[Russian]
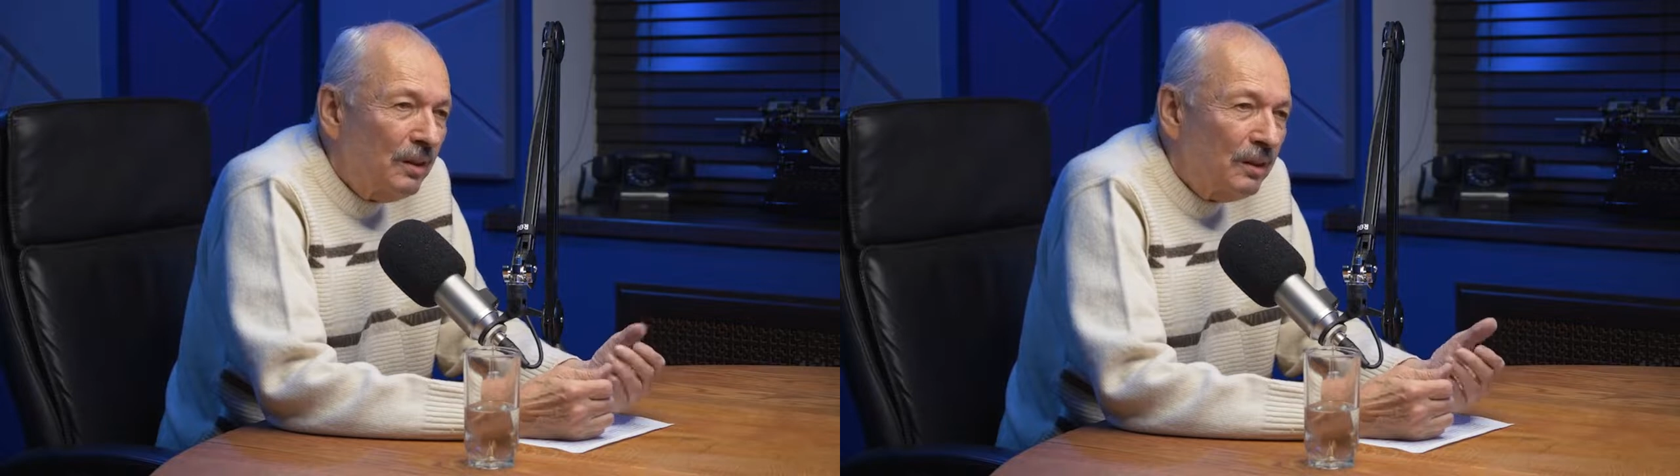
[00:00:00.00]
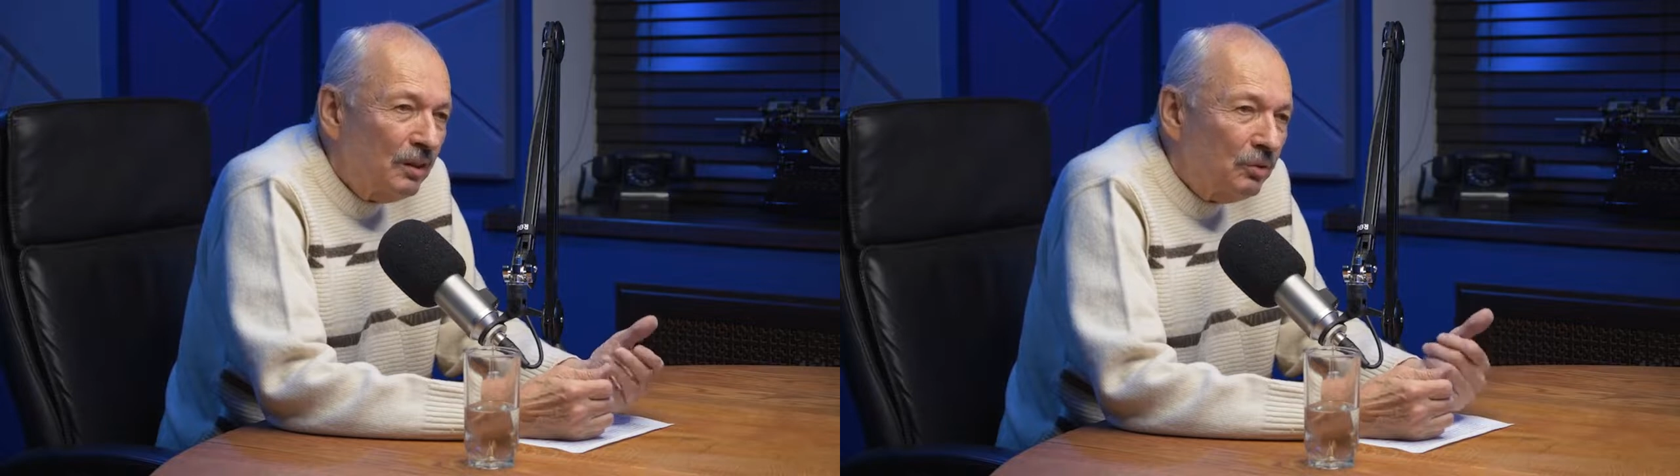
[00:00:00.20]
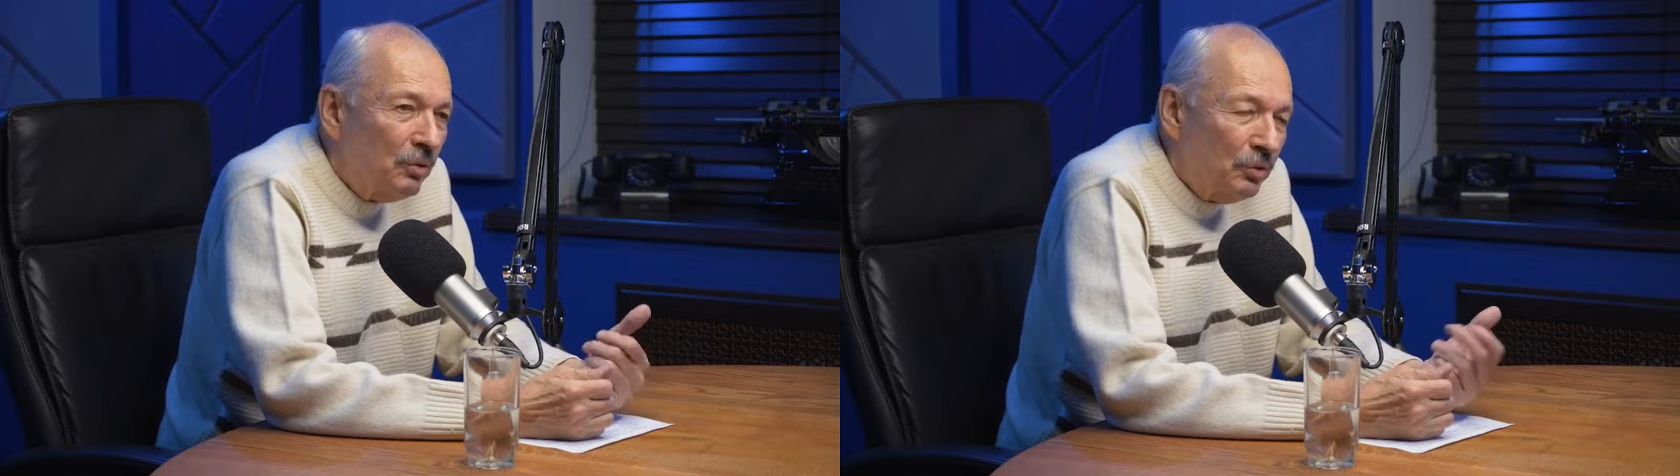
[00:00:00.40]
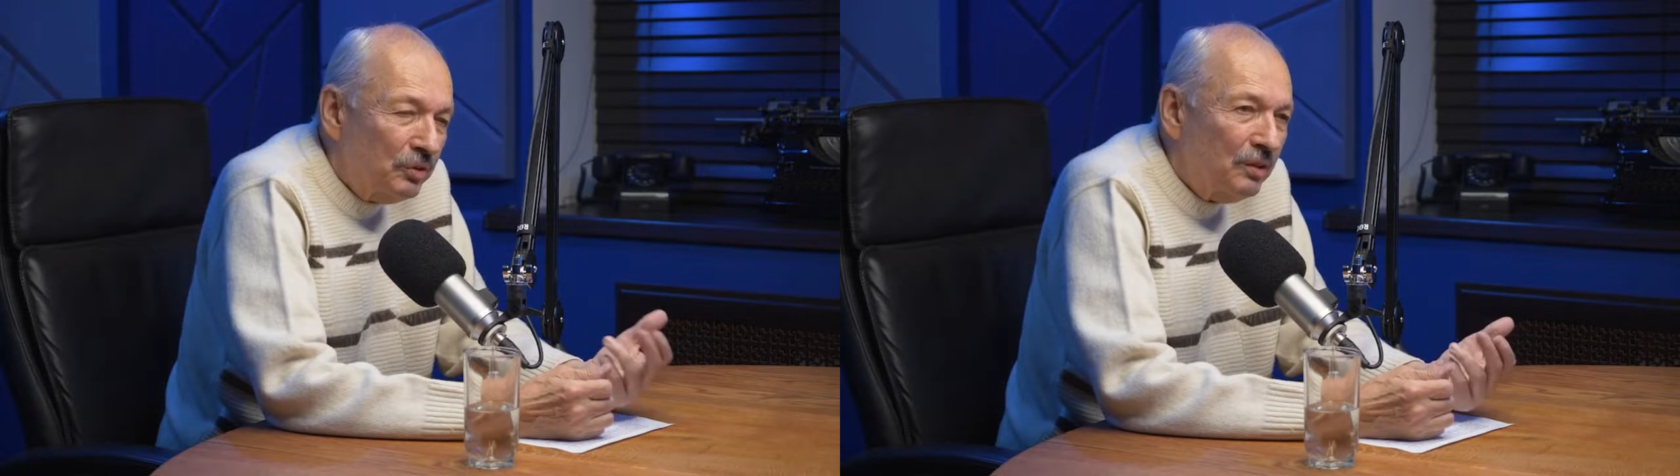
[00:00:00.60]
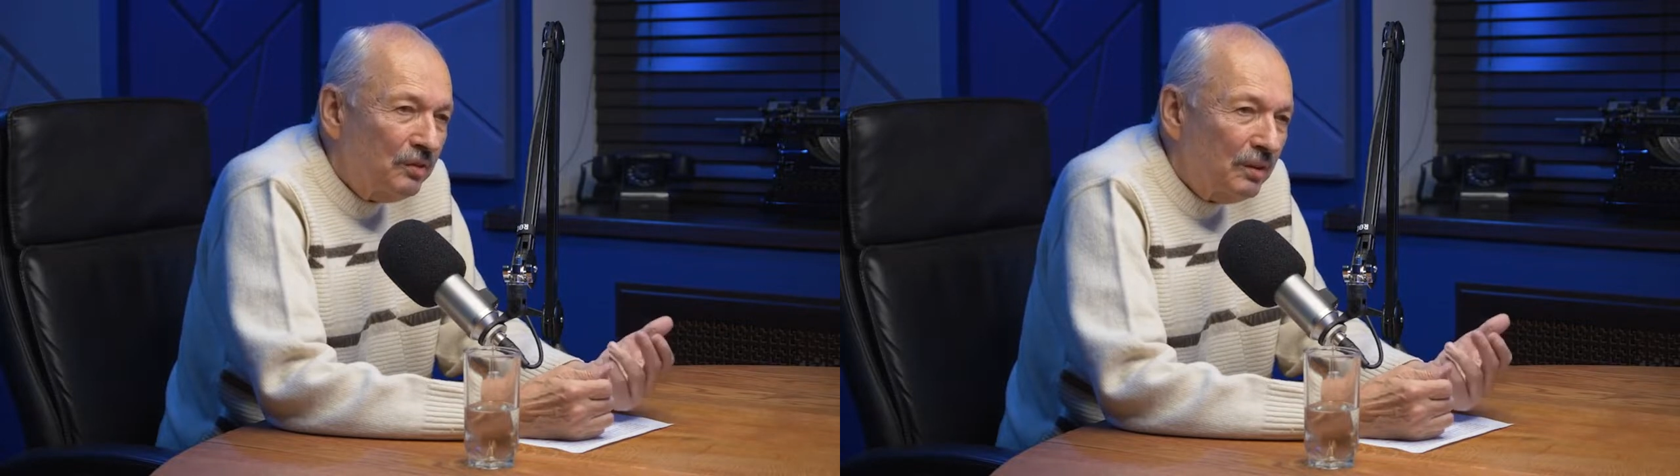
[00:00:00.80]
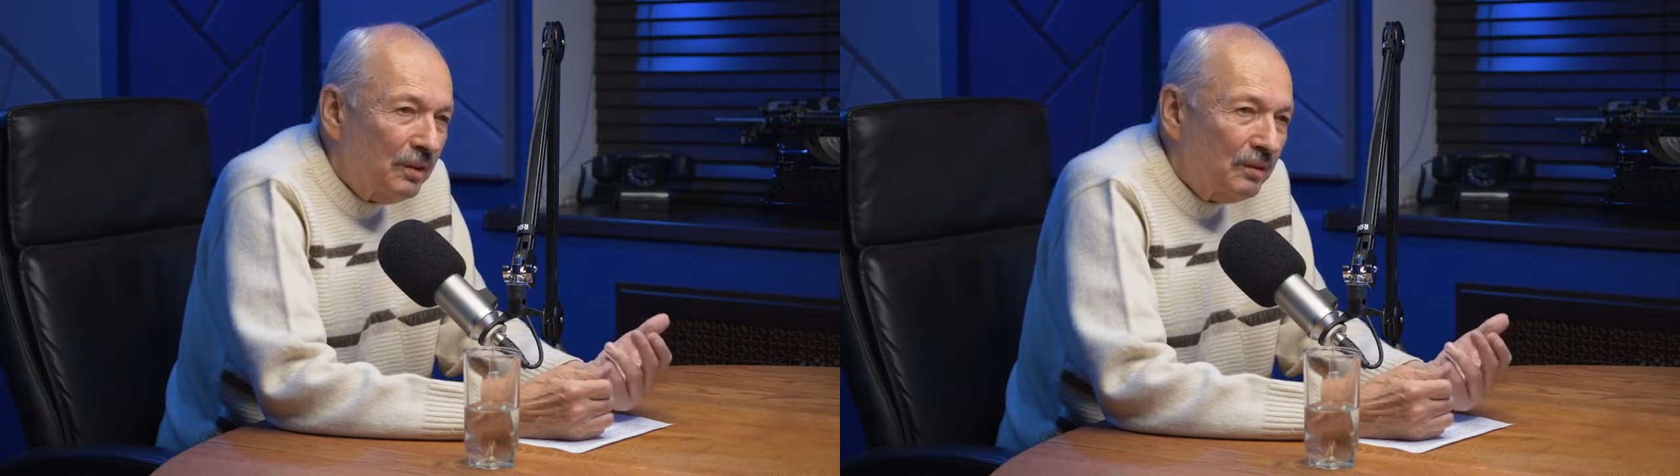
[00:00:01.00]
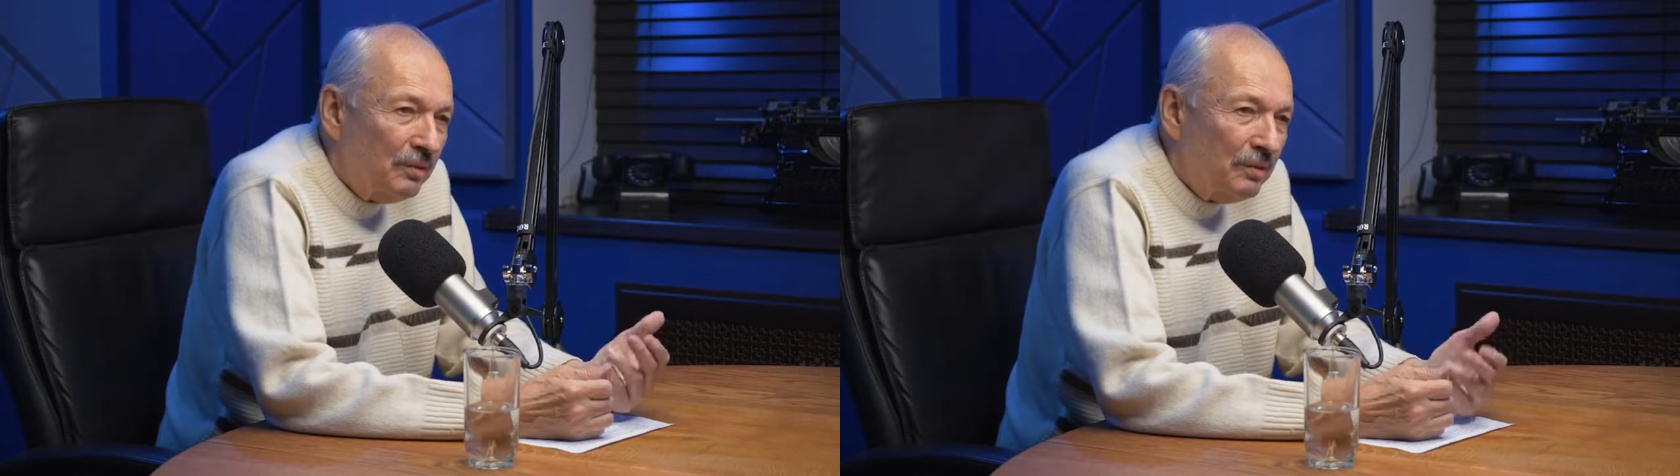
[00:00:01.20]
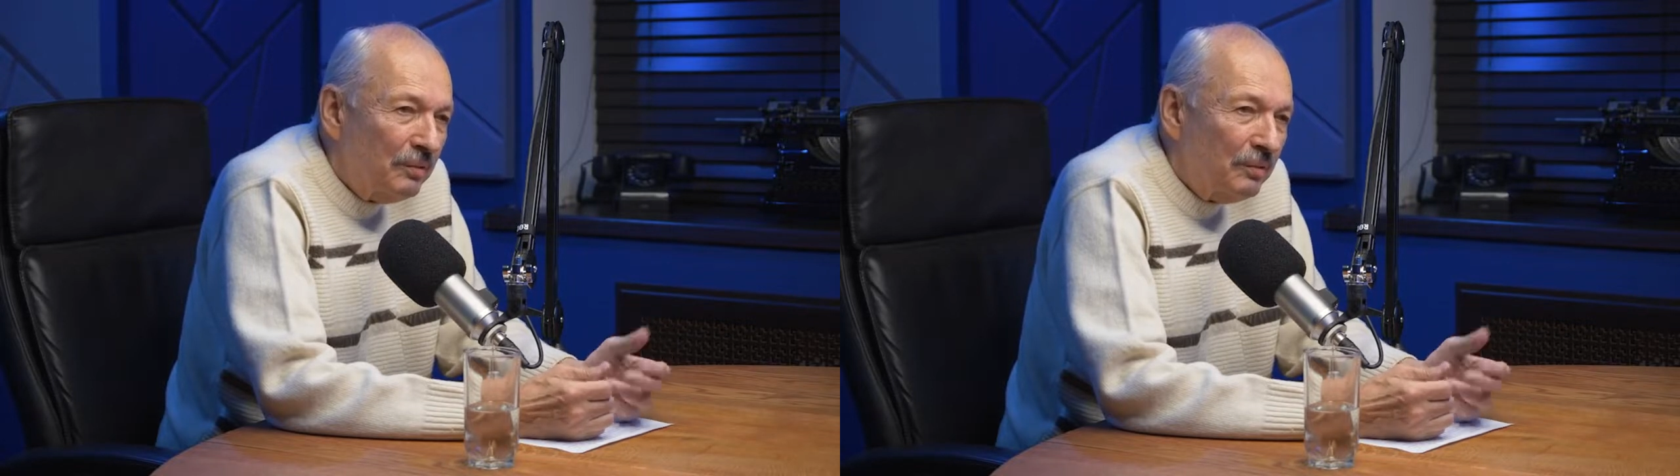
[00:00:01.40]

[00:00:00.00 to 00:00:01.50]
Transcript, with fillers: как основу сознания, вот,